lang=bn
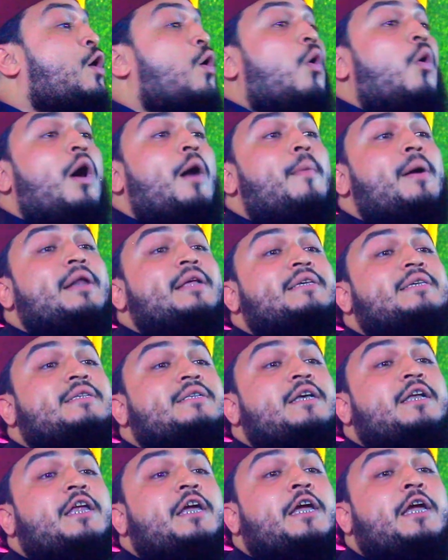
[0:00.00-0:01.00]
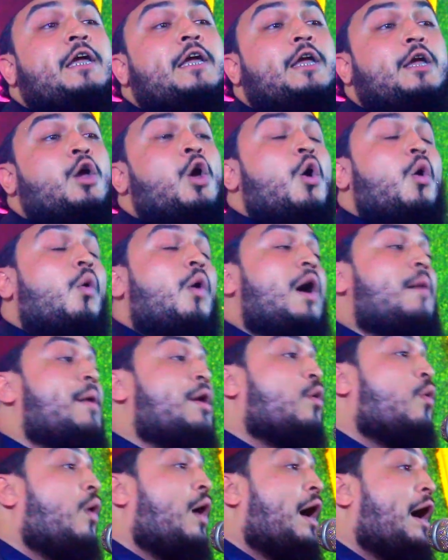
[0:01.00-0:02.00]
ও আমার স্ত্রী ও
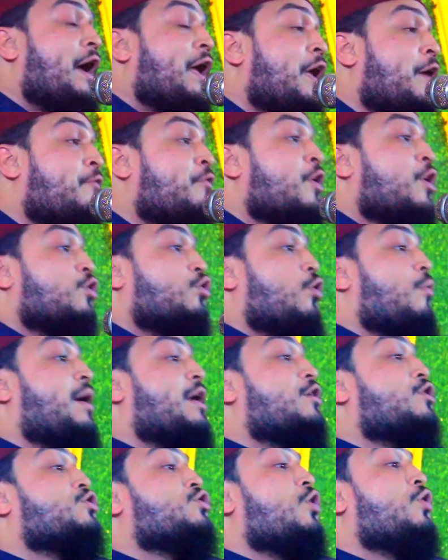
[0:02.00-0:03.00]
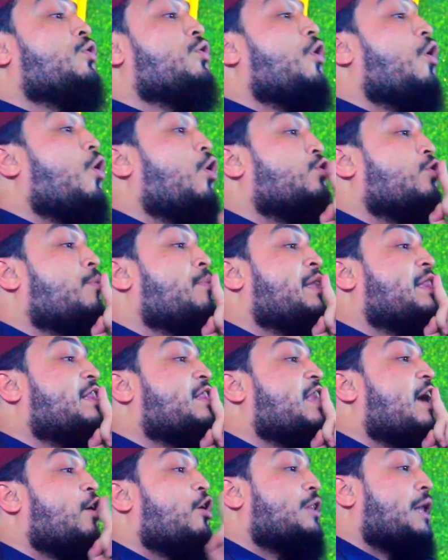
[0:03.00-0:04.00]
আমার ওয়াইফ তোমার জন্য কত
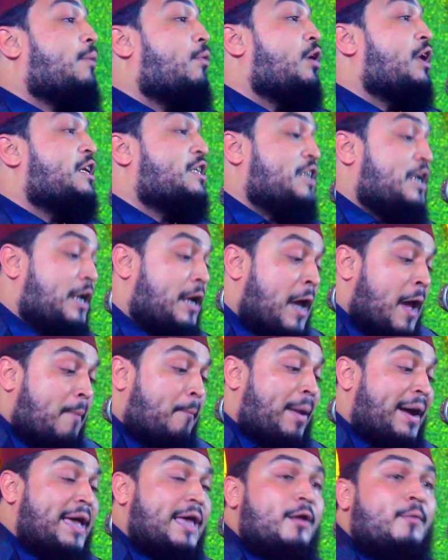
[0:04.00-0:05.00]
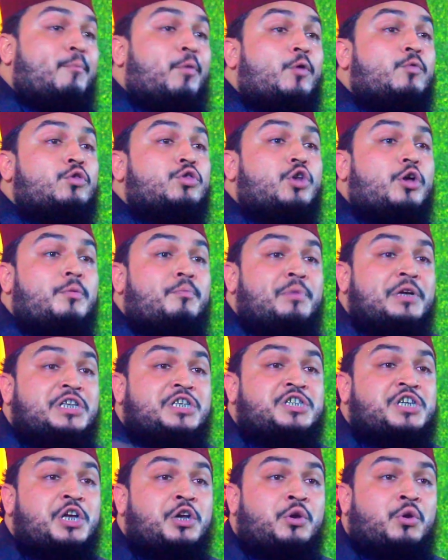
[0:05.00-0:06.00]
মিথ্যা কথা বলেছি ভাইয়ের বন্ধন
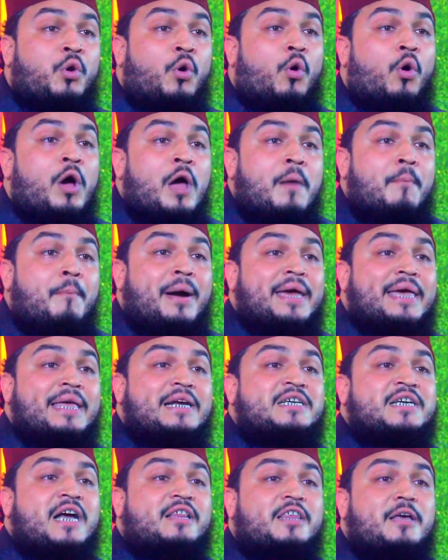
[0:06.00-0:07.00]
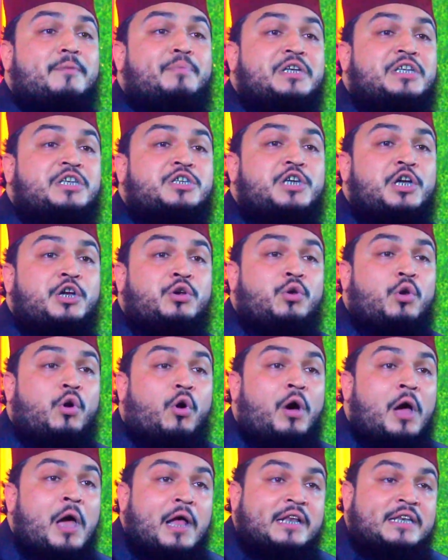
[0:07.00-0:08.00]
বিচ্ছিন্ন মায়ের সাথে বিচ্ছিন্ন
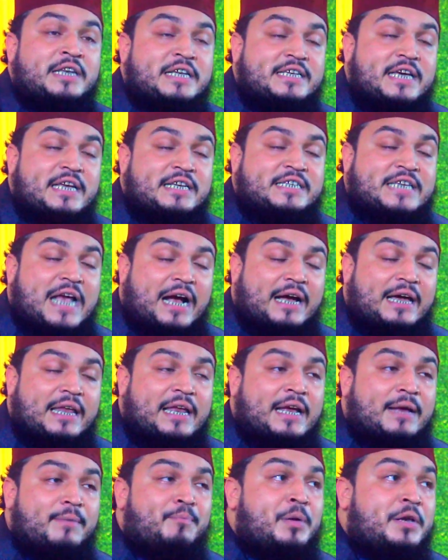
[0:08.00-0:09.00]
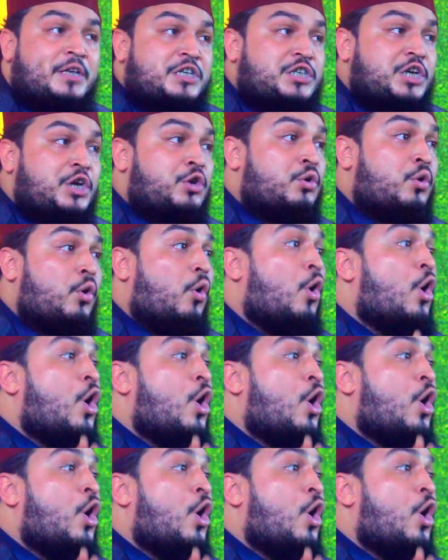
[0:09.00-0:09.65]
নিজের চাকরি বিচ্ছিন্ন